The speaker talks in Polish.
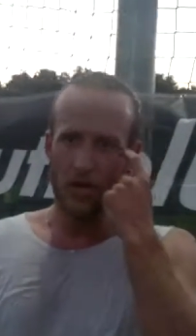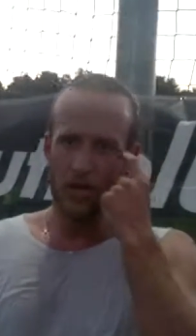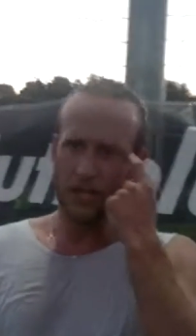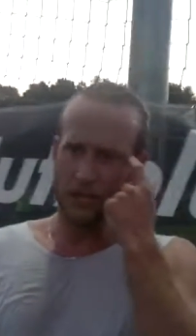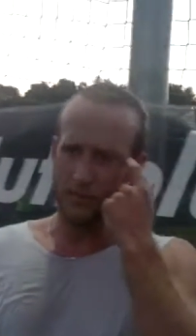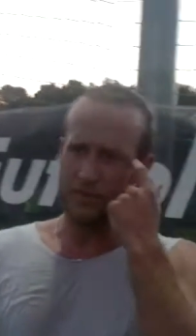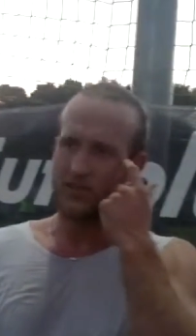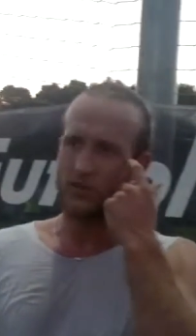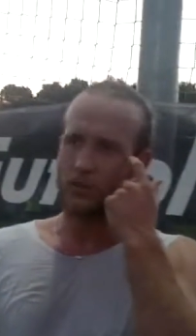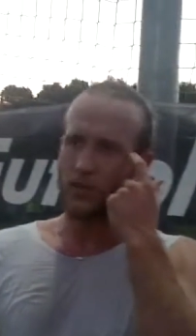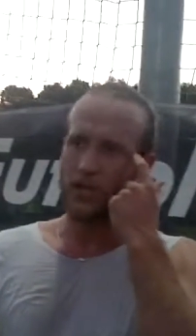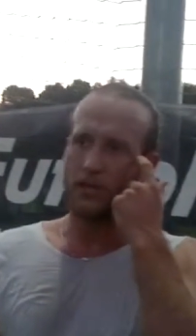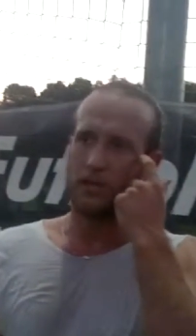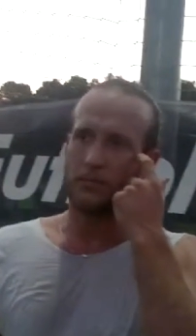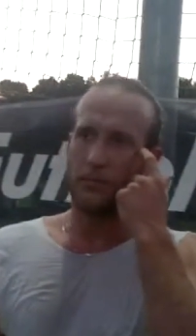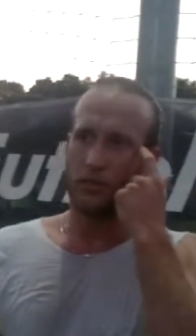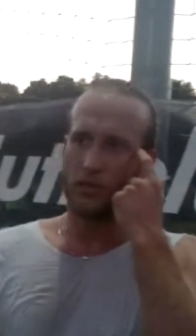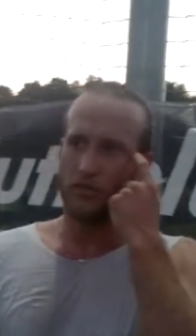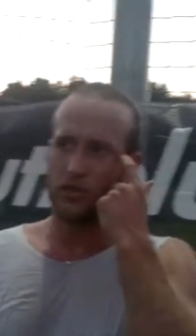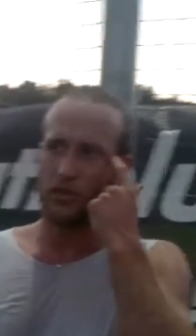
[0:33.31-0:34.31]
Natomiast w drugiej
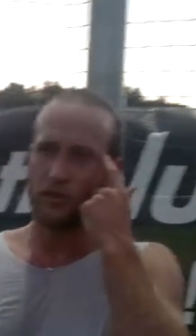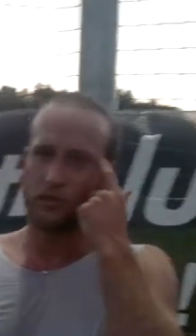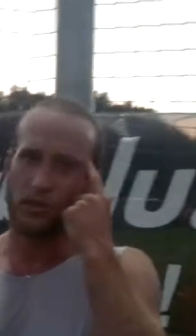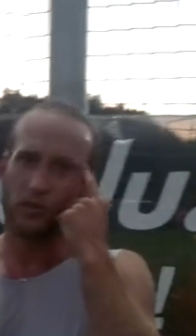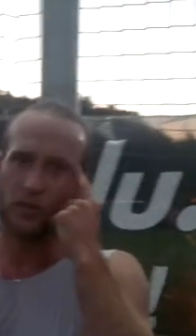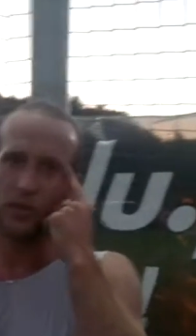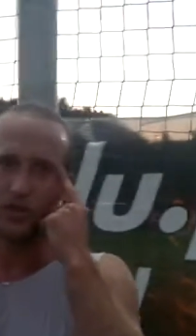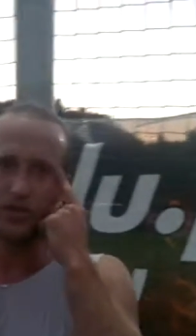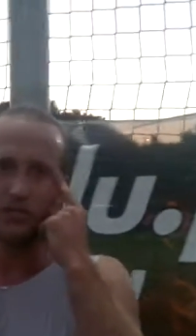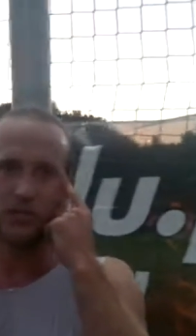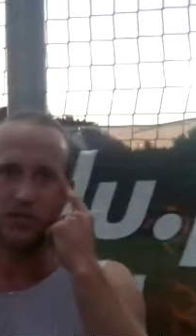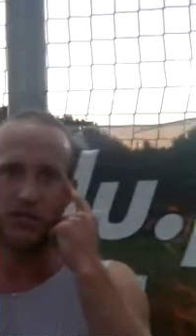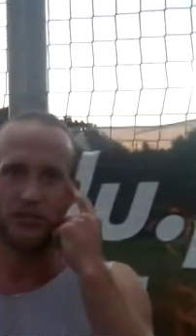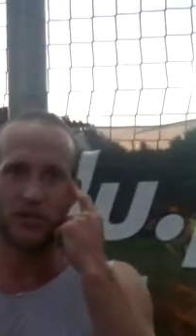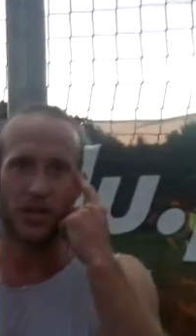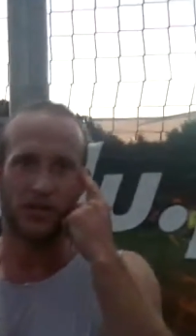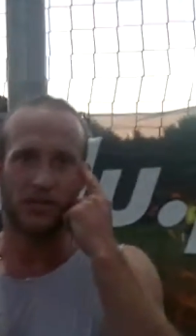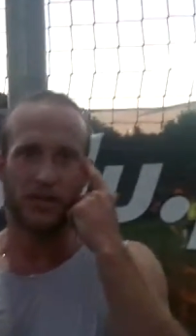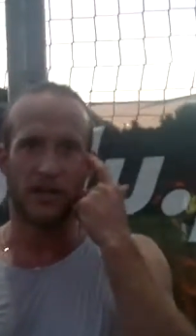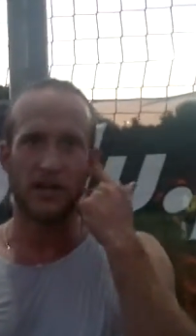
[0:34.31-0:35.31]
połowie, już po, po rozmowie w
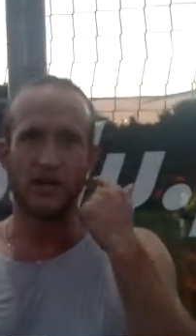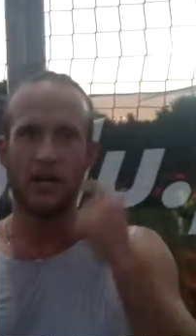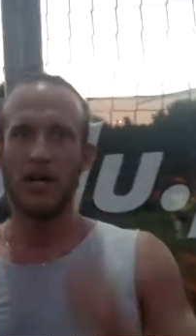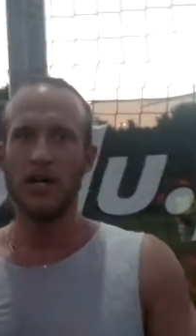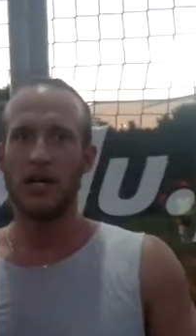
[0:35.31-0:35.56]
przerwie,